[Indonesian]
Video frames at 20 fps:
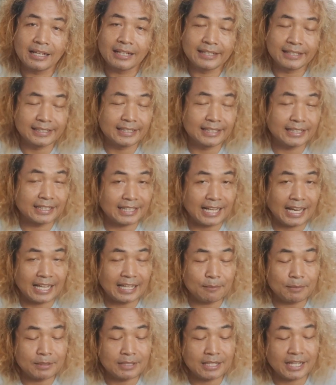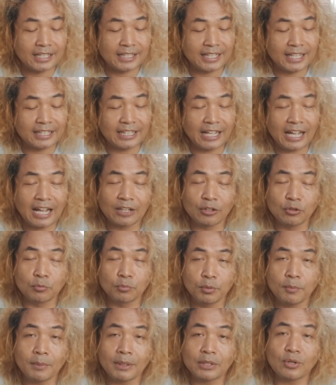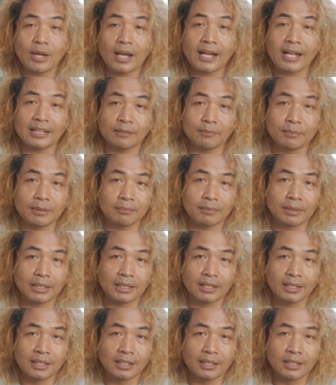Di sini keterangannya menjaga daya tahan tubuh masuk akal, teman-teman.